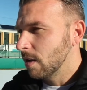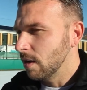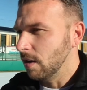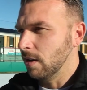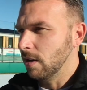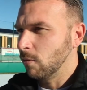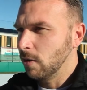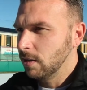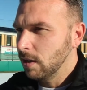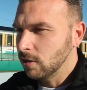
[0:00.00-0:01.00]
Eh,
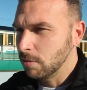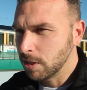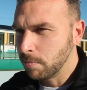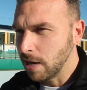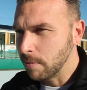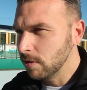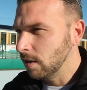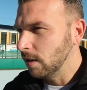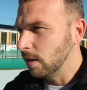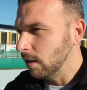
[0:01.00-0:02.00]
quindi insomma, speriamo
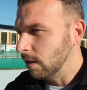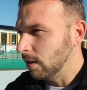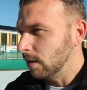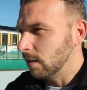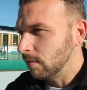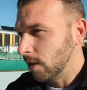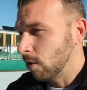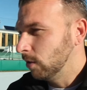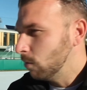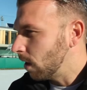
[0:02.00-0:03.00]
di, di
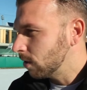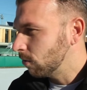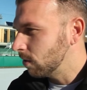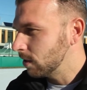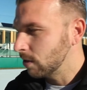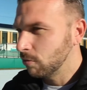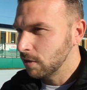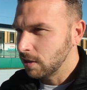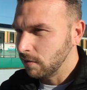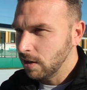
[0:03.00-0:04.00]
continuare su questa, su
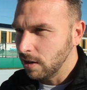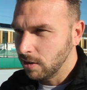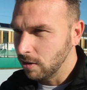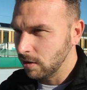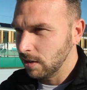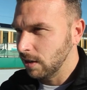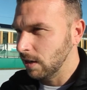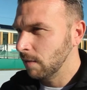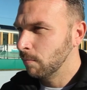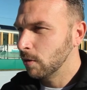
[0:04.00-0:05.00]
questa via. No? È
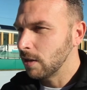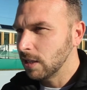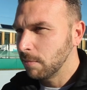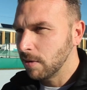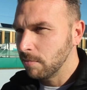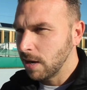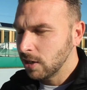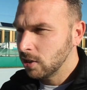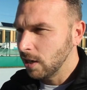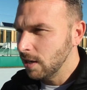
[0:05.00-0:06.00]
importante per me
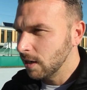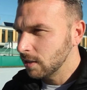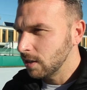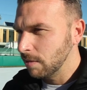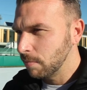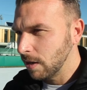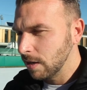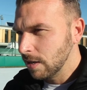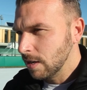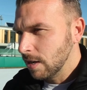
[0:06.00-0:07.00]
scegliere sempre
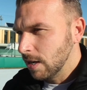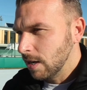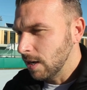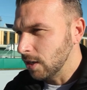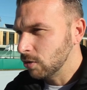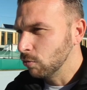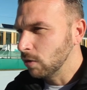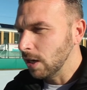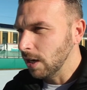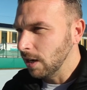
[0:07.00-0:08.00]
eh, su
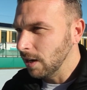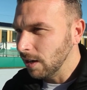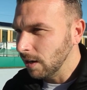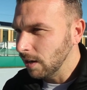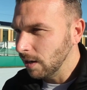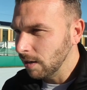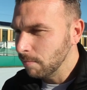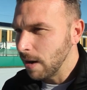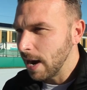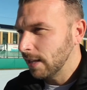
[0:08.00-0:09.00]
chi
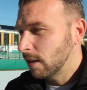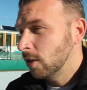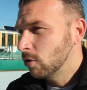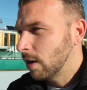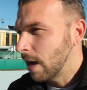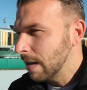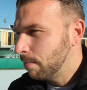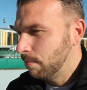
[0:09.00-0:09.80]
merita di giocare